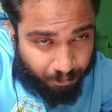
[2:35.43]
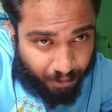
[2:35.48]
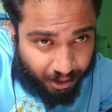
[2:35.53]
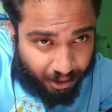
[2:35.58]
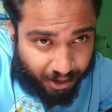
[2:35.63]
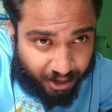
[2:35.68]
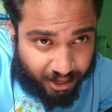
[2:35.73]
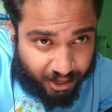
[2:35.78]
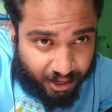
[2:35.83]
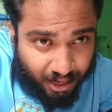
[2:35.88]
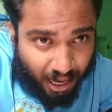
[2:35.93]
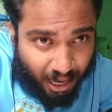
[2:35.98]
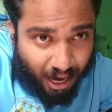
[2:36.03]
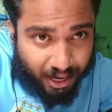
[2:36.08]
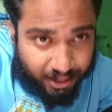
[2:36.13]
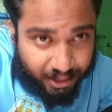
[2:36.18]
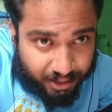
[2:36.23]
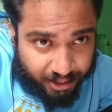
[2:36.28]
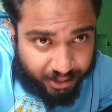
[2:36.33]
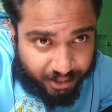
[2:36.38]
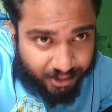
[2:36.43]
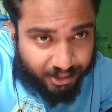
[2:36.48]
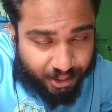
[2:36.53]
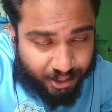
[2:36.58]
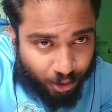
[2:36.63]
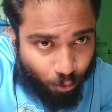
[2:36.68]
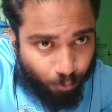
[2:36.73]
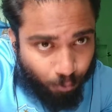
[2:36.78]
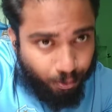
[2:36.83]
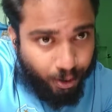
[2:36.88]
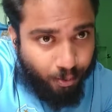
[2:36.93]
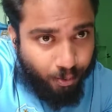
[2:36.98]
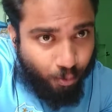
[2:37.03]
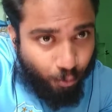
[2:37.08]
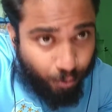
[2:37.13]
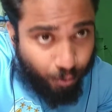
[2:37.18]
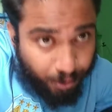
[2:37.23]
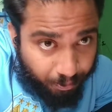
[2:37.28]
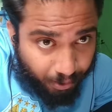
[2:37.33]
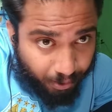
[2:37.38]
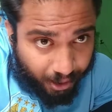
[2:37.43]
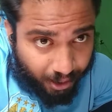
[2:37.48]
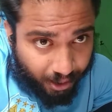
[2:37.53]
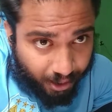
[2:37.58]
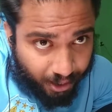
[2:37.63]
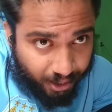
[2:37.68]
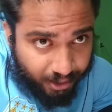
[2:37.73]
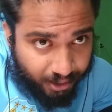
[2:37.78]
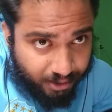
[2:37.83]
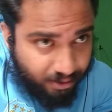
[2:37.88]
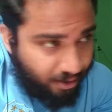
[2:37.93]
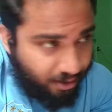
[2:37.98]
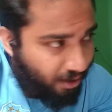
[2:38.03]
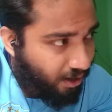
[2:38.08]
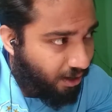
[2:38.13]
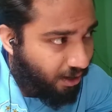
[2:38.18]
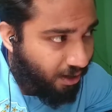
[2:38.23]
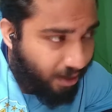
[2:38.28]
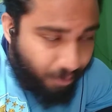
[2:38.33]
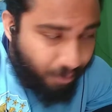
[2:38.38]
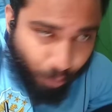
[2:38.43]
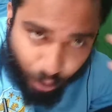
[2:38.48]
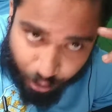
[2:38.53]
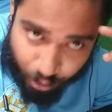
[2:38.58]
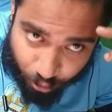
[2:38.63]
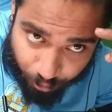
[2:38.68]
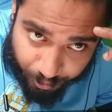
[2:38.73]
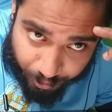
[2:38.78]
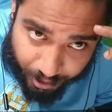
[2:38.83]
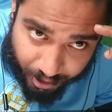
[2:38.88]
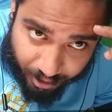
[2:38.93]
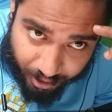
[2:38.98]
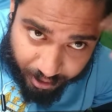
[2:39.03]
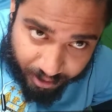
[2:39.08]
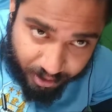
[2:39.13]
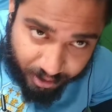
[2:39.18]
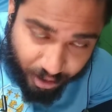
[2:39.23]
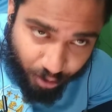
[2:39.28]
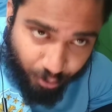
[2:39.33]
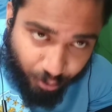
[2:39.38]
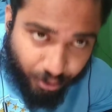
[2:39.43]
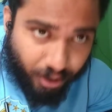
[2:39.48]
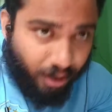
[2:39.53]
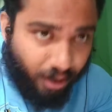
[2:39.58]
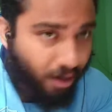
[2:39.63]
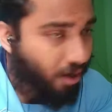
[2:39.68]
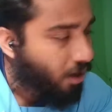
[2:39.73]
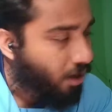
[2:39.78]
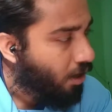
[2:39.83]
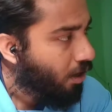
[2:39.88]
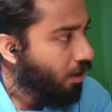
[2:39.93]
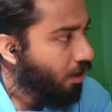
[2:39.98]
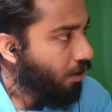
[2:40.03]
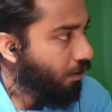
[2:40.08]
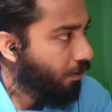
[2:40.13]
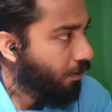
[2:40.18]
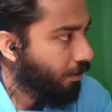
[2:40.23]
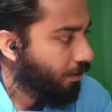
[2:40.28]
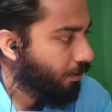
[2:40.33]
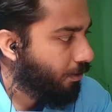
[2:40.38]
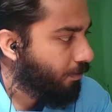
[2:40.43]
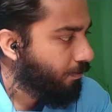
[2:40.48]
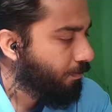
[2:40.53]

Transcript: रियल आर्टिस्ट के ऊपर मूवी बन रहा है इसलिए गली बॉय को भी सल्यूट है और